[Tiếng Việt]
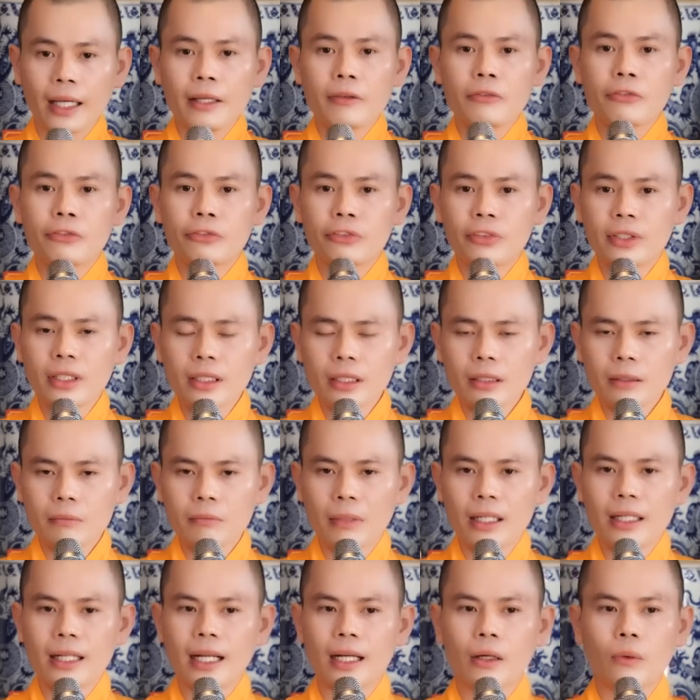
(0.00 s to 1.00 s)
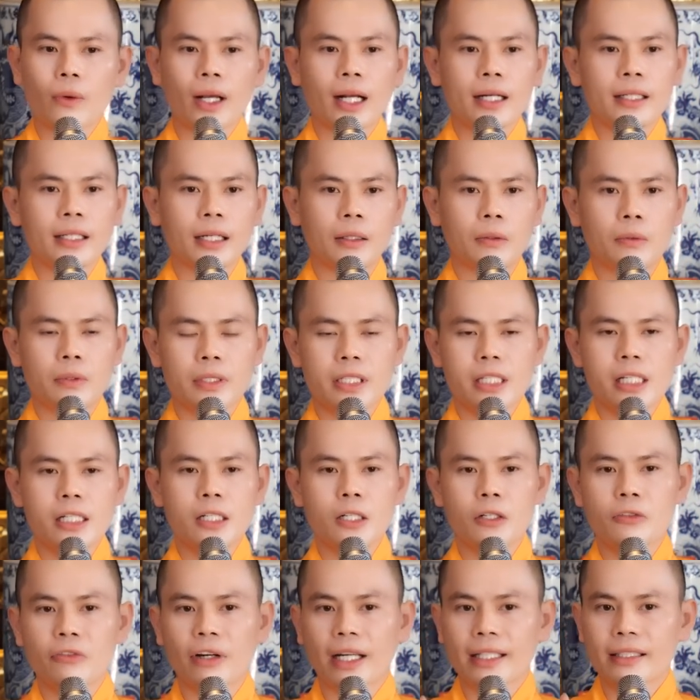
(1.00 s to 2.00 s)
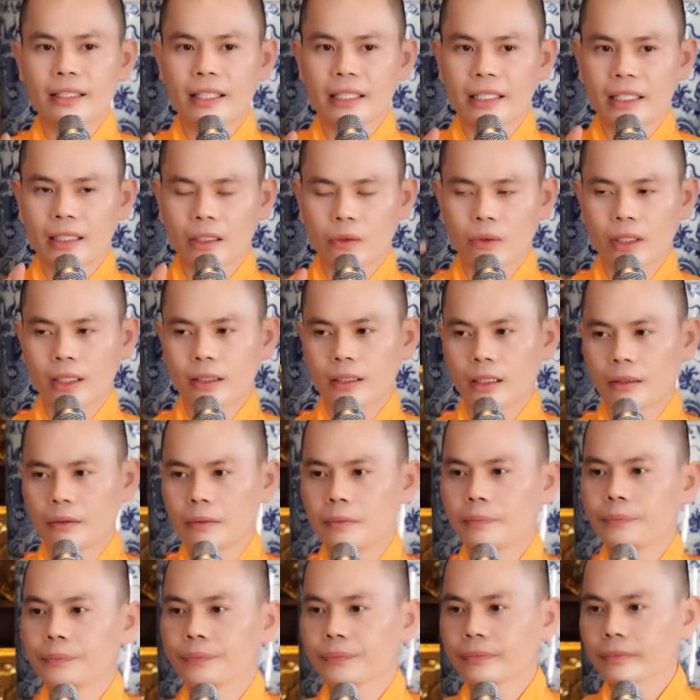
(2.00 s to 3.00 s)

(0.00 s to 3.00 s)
cái phước mới là quan trọng chứ không phải tiền quan trọng.